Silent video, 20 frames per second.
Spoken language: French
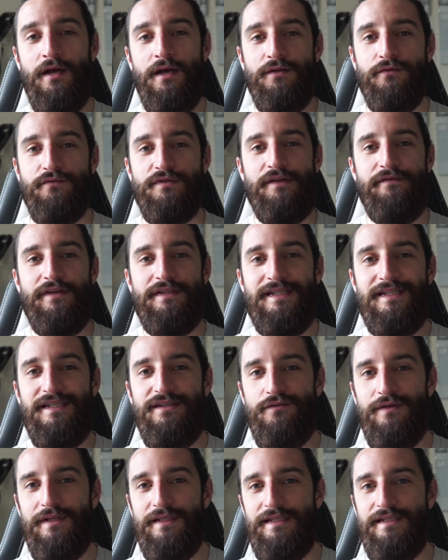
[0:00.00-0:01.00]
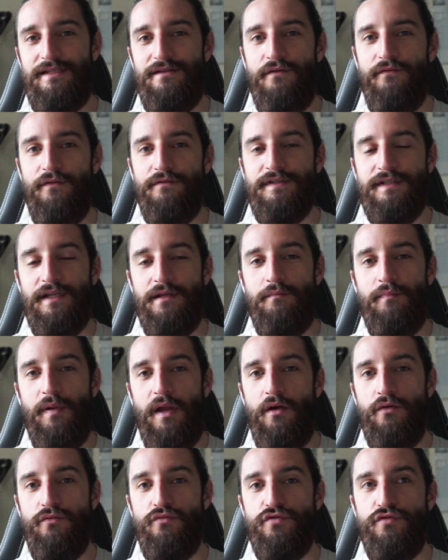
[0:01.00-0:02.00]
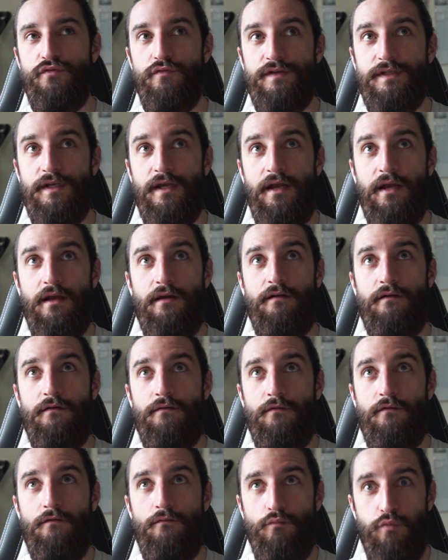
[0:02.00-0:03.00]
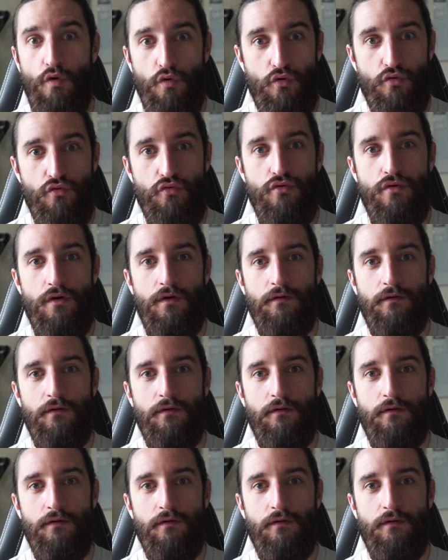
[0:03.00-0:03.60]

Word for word: Donc j'avais 18-19 ans, c'était une période où je faisais beaucoup,